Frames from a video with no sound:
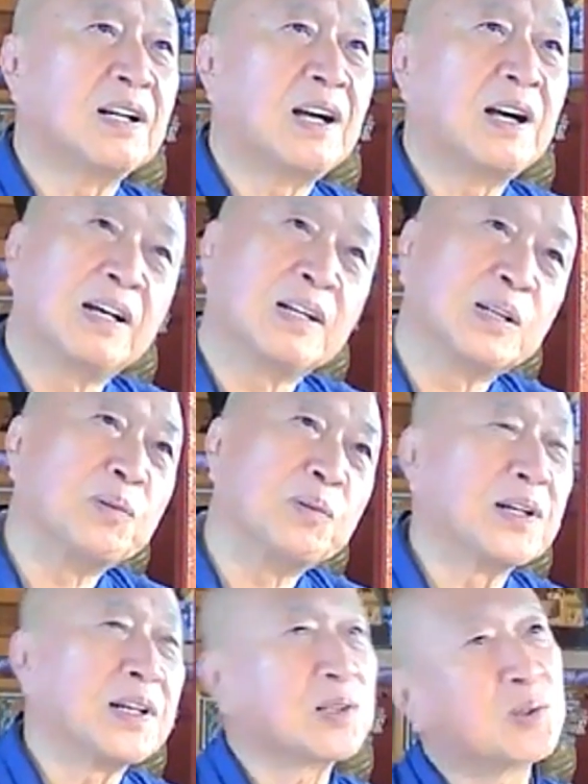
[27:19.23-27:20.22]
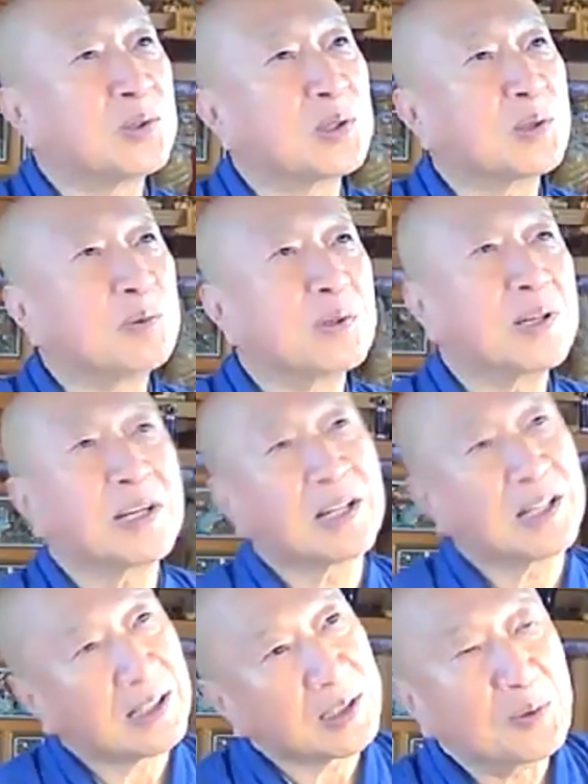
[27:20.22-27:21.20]
ああでもない、こうでもない、
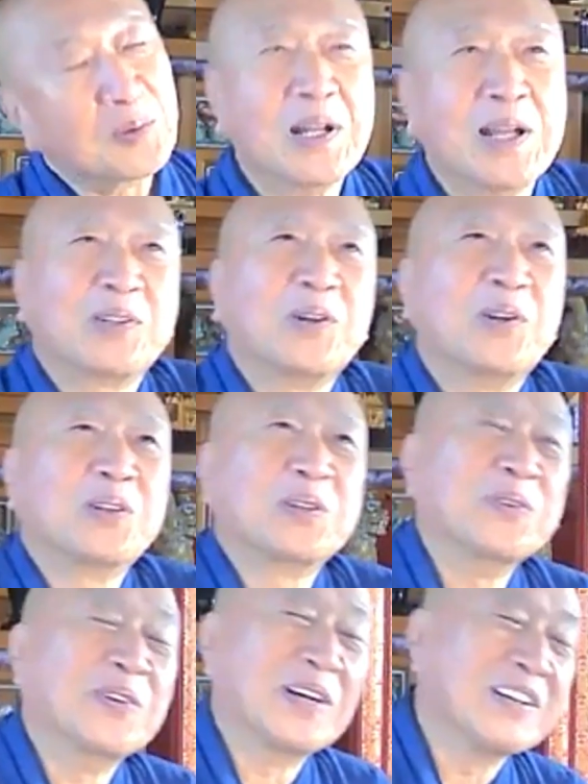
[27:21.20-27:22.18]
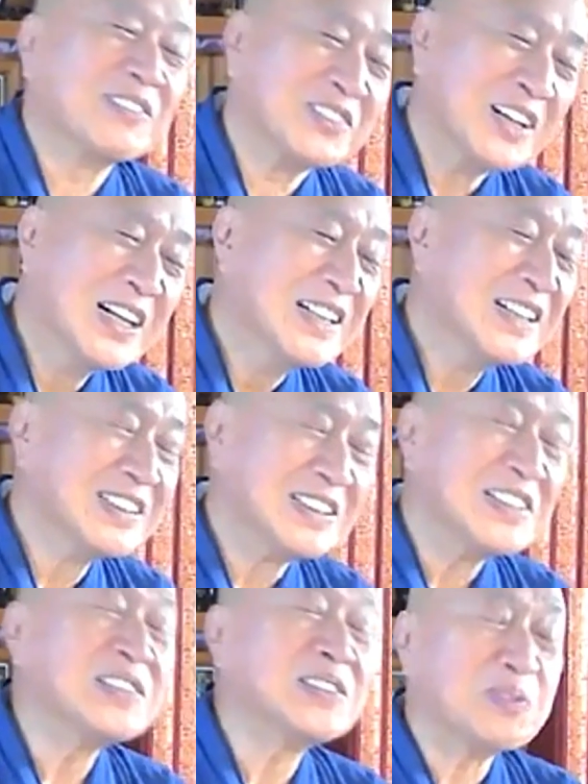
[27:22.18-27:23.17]
ああでもない、こうでもない、
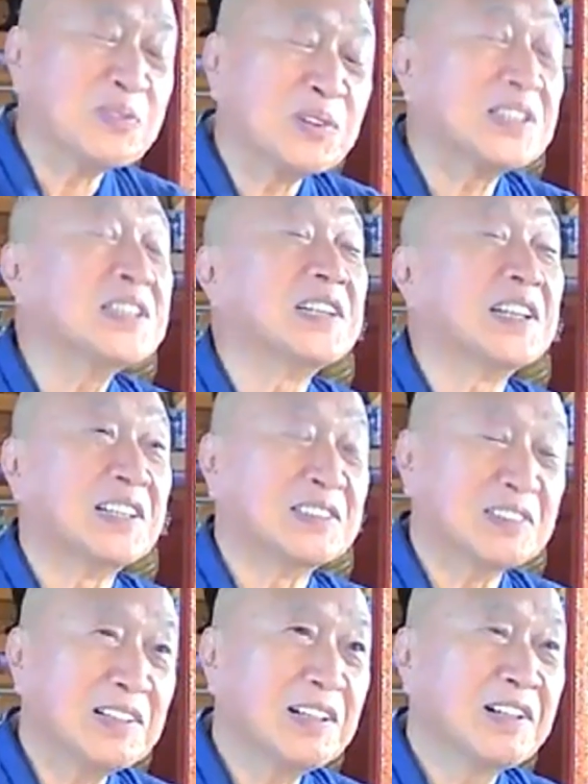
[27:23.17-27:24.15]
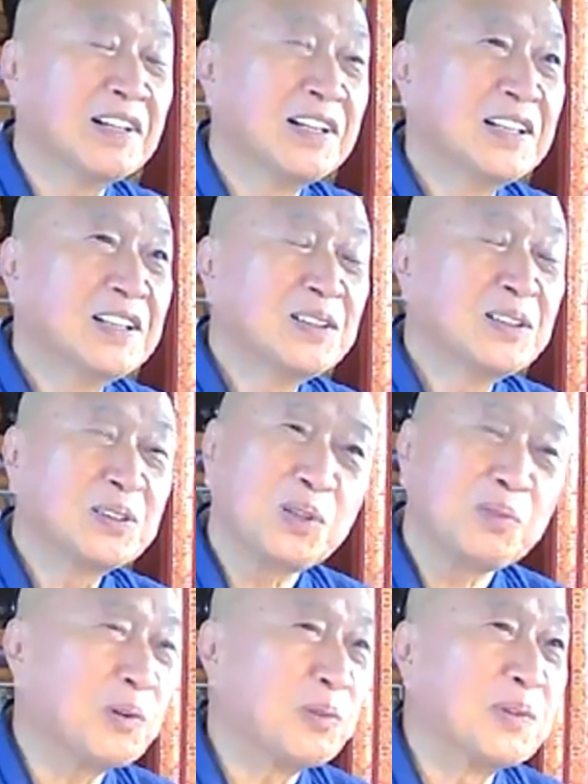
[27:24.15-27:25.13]
人生も人生ですね。でそ
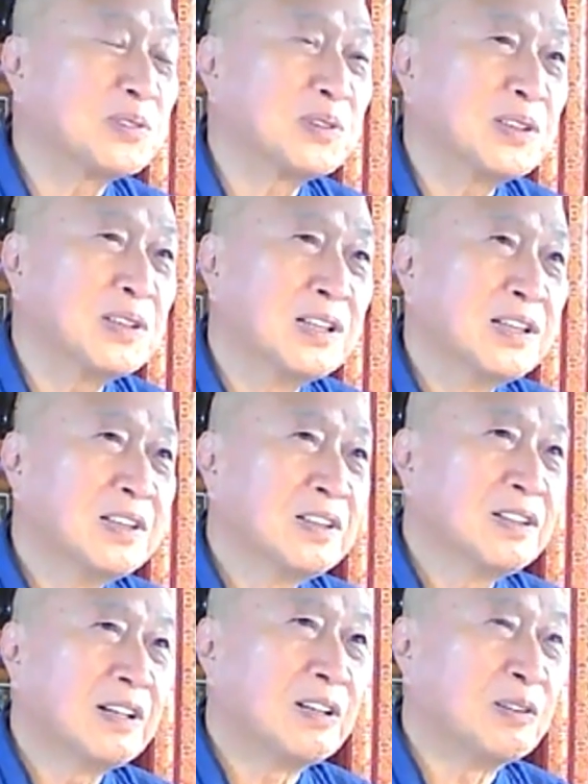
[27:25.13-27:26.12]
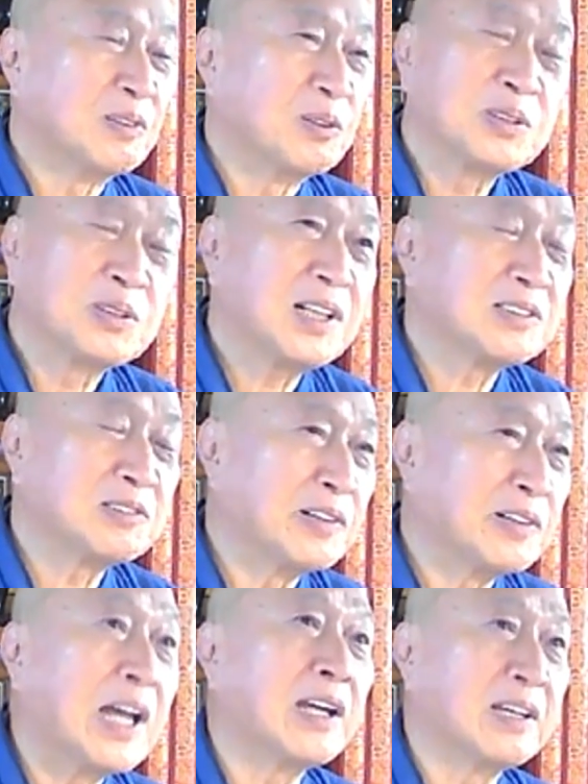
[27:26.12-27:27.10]
れも別に、あの、良し悪し
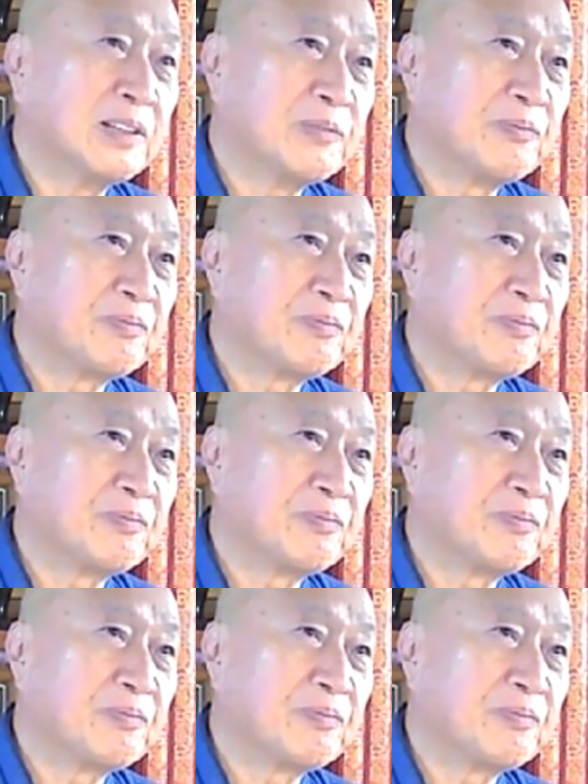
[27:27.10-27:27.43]
はない。